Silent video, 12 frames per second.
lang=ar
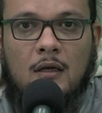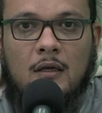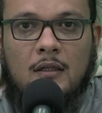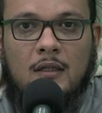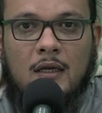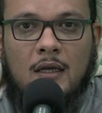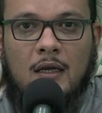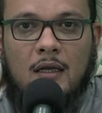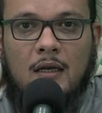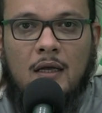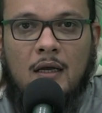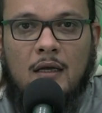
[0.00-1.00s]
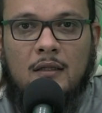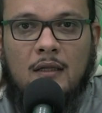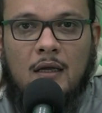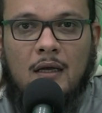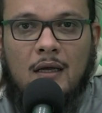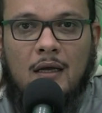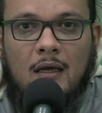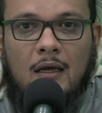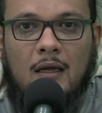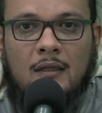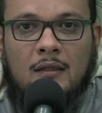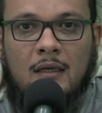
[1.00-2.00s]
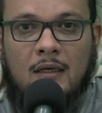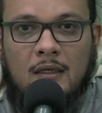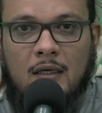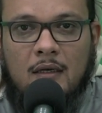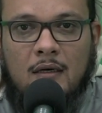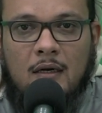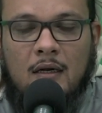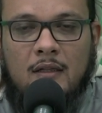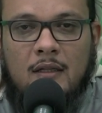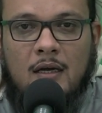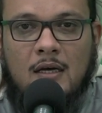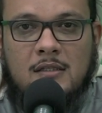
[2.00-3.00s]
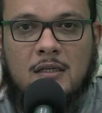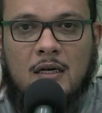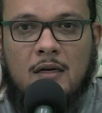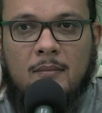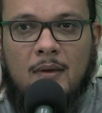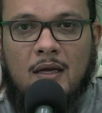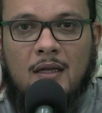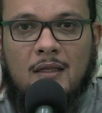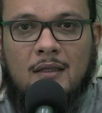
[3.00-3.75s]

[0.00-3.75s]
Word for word: إذا كان هذا التغيير الذي حصل للماء